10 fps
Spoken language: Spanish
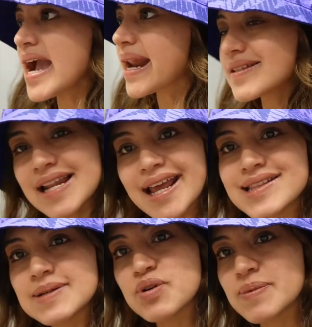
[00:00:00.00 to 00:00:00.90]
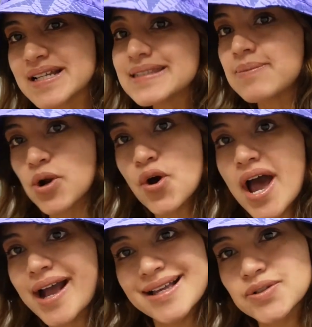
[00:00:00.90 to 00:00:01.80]
Gracias a la gente por ver este blog,
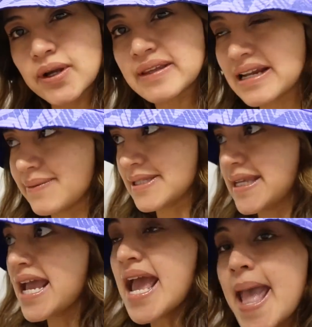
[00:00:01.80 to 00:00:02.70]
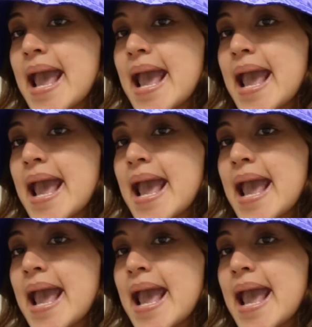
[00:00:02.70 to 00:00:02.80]
acá estoy en el IBC.